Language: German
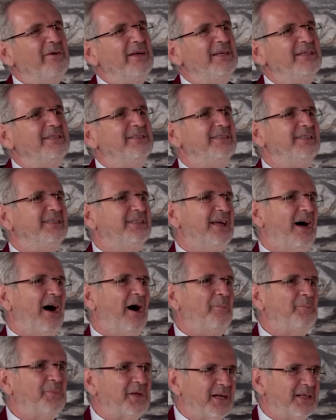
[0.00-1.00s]
wenn ich es nicht
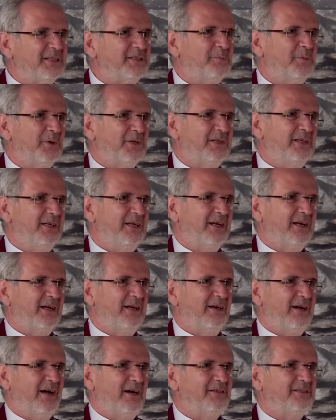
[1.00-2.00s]

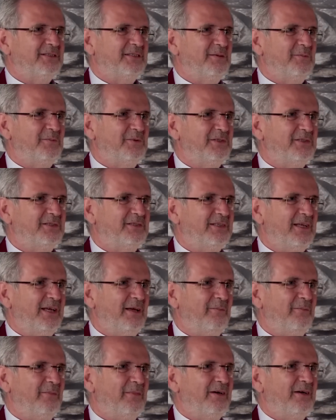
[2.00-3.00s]
abtransportiere aus mhm. dem
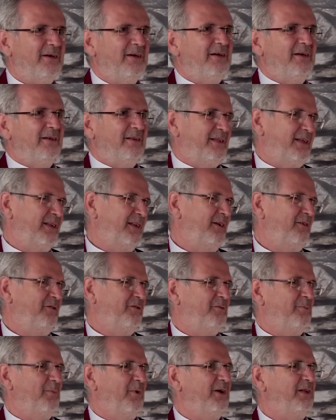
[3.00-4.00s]
System, dann
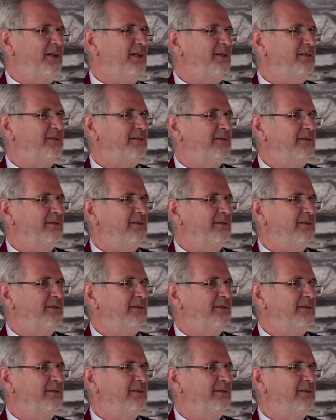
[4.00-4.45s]
hilft's halt nichts.